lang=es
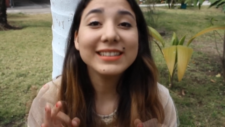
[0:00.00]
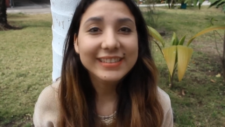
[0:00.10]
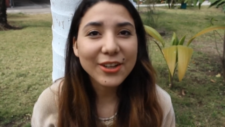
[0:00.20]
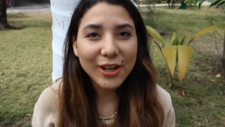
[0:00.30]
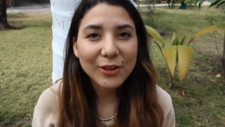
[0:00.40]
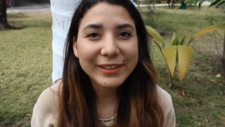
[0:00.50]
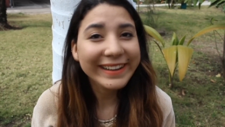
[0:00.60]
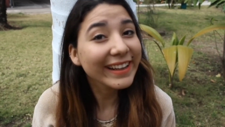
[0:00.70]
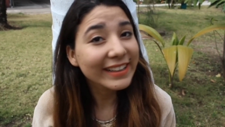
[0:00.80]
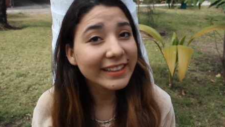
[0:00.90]
En serio que lo
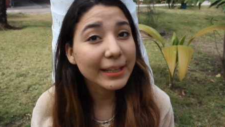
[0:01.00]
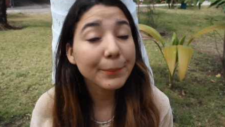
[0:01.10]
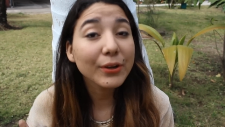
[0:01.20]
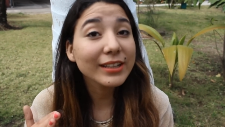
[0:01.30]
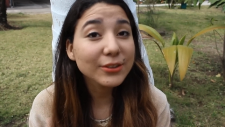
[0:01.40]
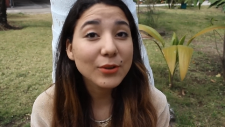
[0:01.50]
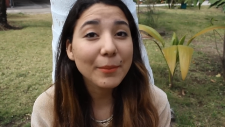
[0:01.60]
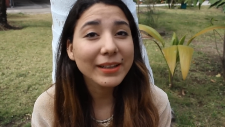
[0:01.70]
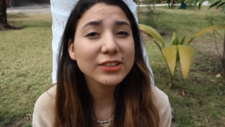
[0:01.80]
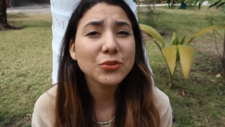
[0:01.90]
tienen que intentar porque
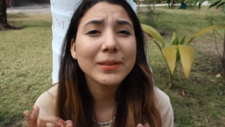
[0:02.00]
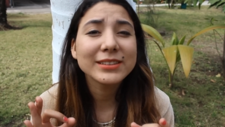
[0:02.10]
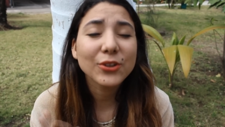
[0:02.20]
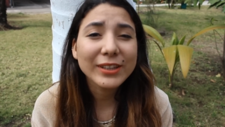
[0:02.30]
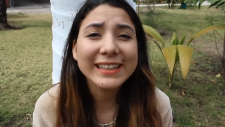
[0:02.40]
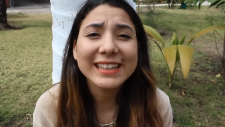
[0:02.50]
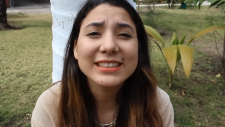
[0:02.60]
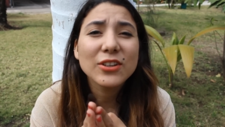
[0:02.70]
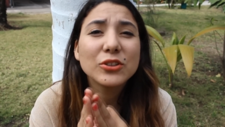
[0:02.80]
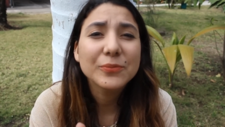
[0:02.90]
seguramente su mascotita
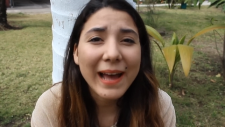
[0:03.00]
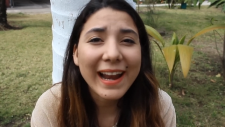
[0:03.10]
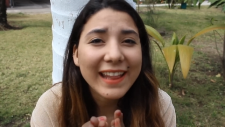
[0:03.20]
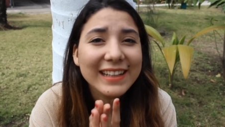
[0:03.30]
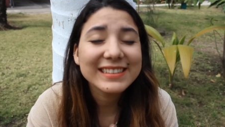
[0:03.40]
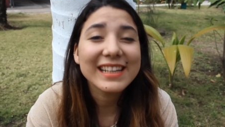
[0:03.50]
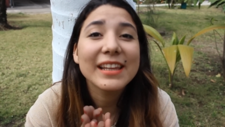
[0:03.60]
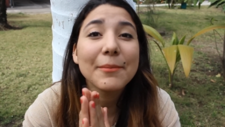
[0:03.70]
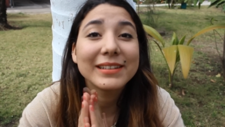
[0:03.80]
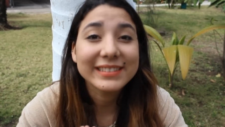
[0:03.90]
se los va a
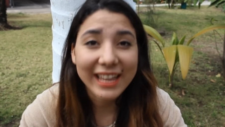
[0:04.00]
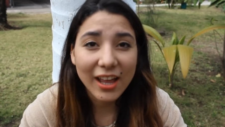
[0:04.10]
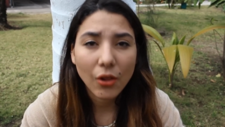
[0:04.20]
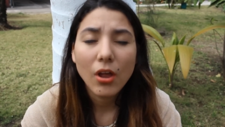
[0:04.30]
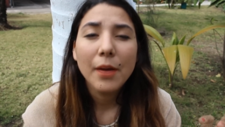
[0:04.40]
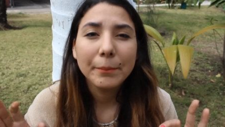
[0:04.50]
agradecer demasiado.